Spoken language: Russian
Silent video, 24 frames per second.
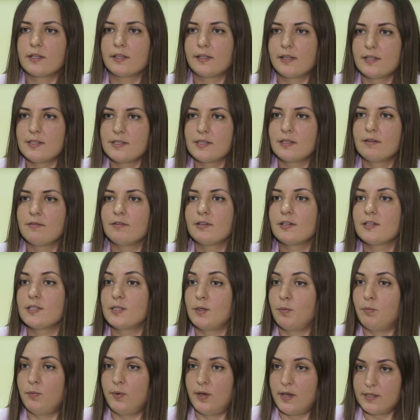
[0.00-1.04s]
кататься на
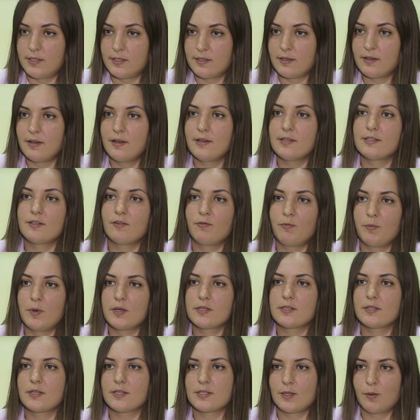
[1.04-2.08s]
велосипеде велосипеде.
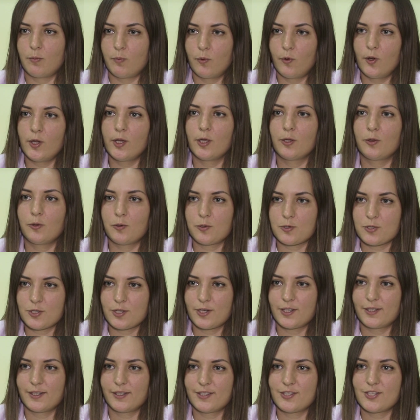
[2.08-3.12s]
Совместно с тобой я
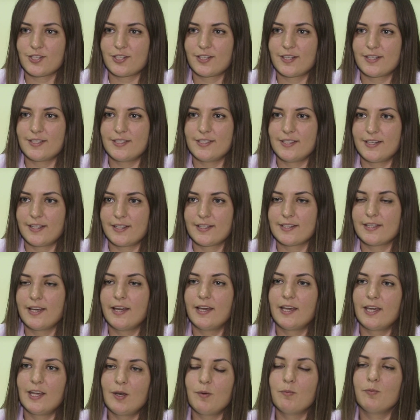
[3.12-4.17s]
тоже это начала делать.
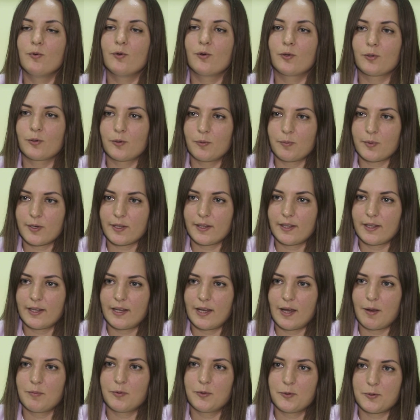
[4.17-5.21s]
И ребенку
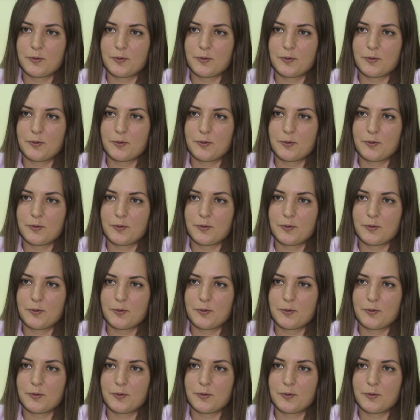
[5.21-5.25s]
предлагаем